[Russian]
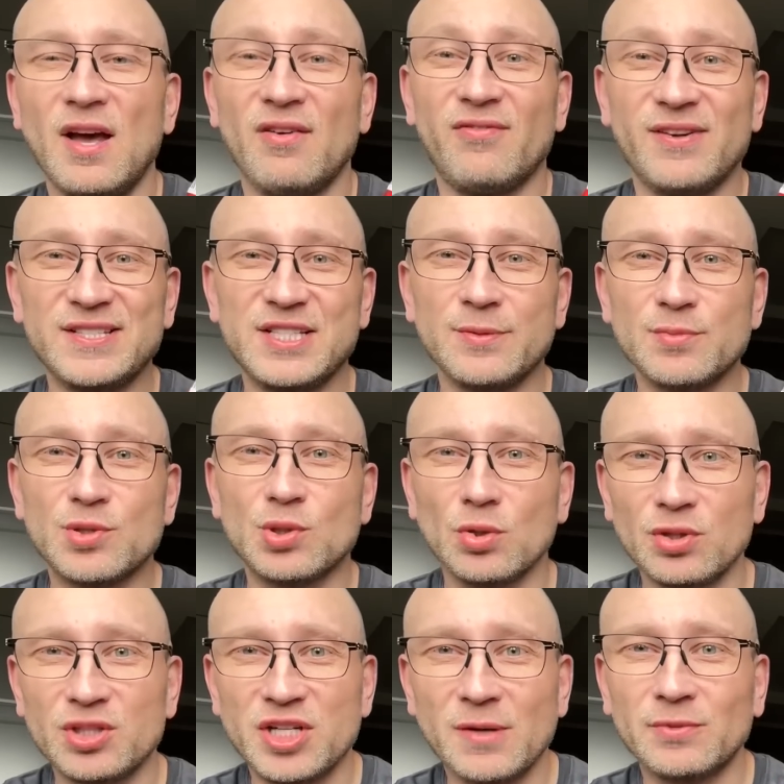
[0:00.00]

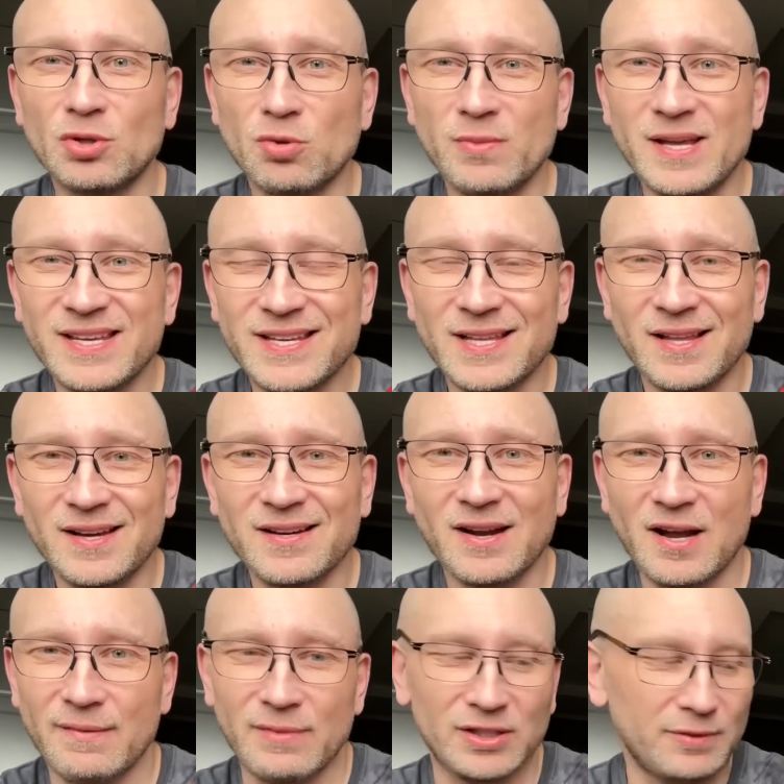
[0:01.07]
800 чем-то рублей килограмм.